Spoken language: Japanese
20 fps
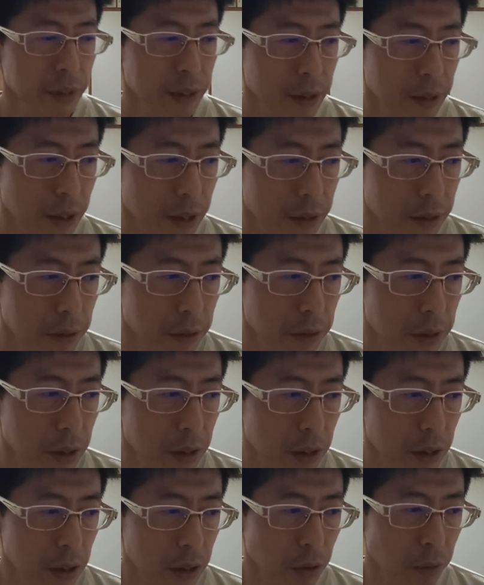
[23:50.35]
あの数
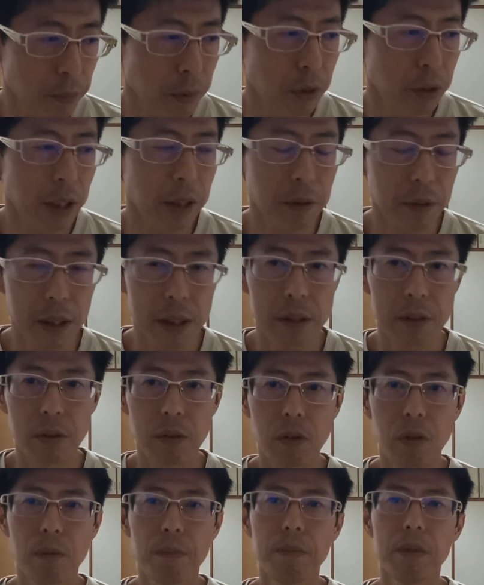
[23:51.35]
字の妙だとか、そ
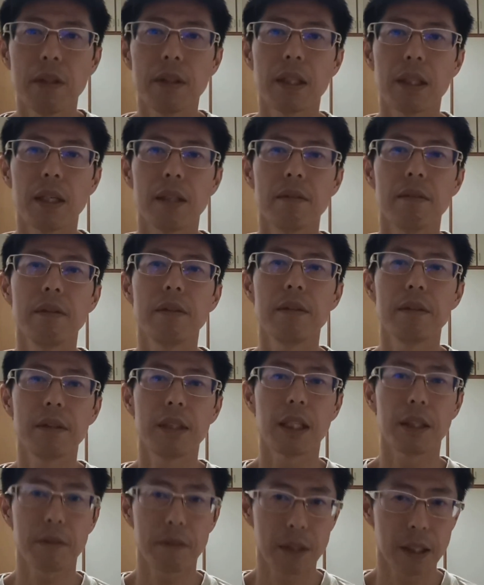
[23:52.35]
のコンピューターうんぬん
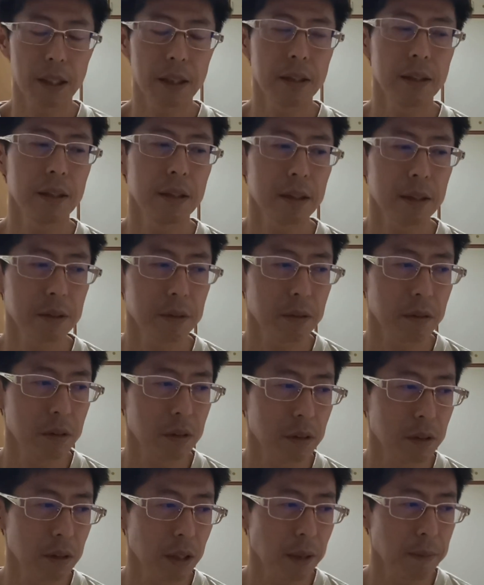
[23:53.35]
だとか、そ
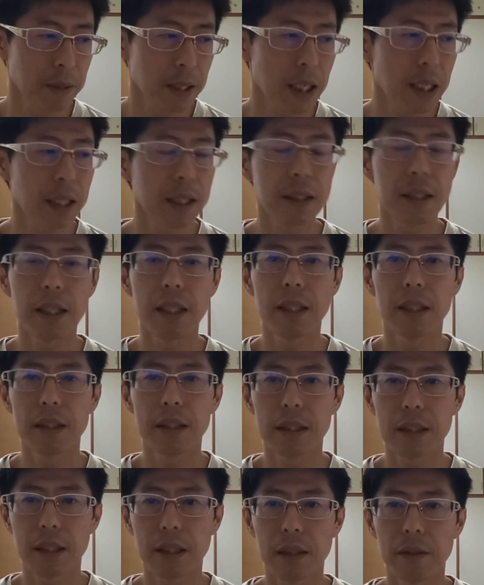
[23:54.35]
の神がり的な
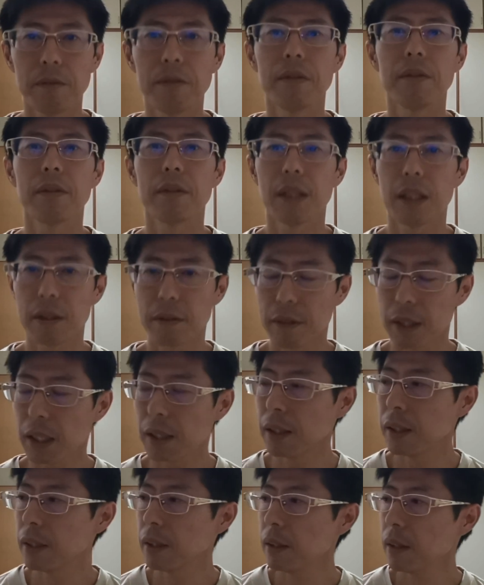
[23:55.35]
力うんぬんだとか、